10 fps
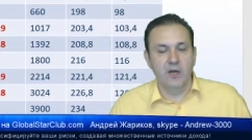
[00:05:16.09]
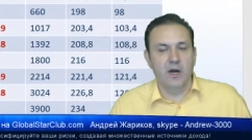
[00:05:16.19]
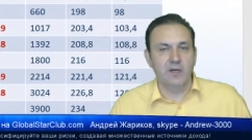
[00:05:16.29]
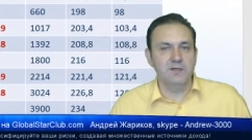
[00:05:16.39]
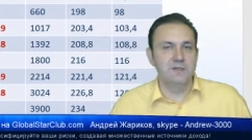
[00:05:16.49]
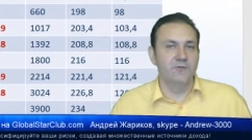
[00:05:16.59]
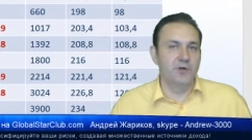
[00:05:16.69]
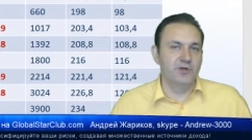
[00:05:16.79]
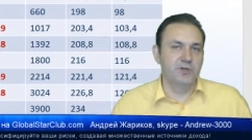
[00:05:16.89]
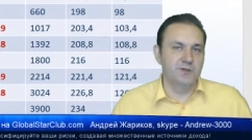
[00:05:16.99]
а если
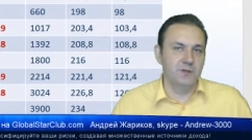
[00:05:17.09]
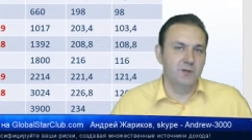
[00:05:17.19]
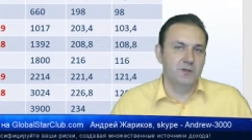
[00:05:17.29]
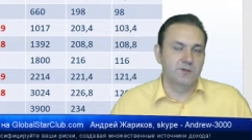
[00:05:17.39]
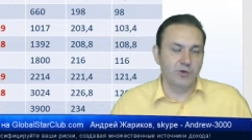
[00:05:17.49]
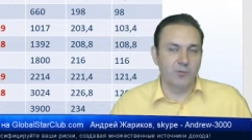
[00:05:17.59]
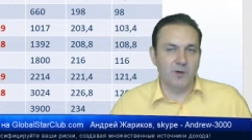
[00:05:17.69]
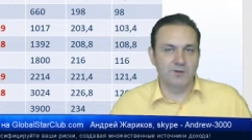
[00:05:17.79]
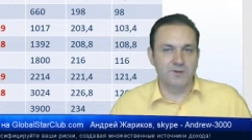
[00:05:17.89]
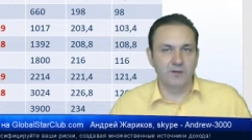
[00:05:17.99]
вычесть
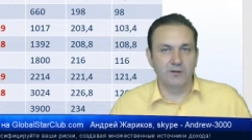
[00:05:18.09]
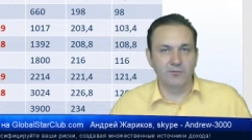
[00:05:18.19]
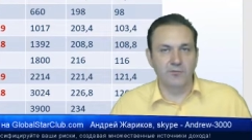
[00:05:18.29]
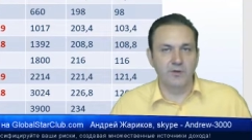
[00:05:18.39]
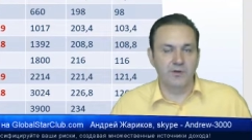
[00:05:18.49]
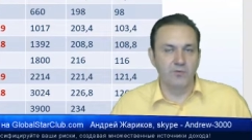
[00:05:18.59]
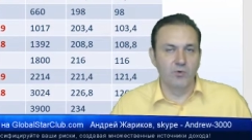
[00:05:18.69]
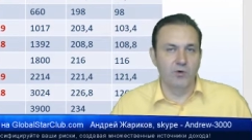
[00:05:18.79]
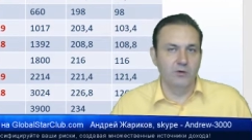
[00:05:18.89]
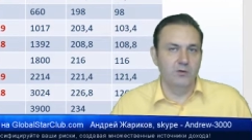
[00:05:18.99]
100%
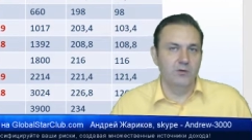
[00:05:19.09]
его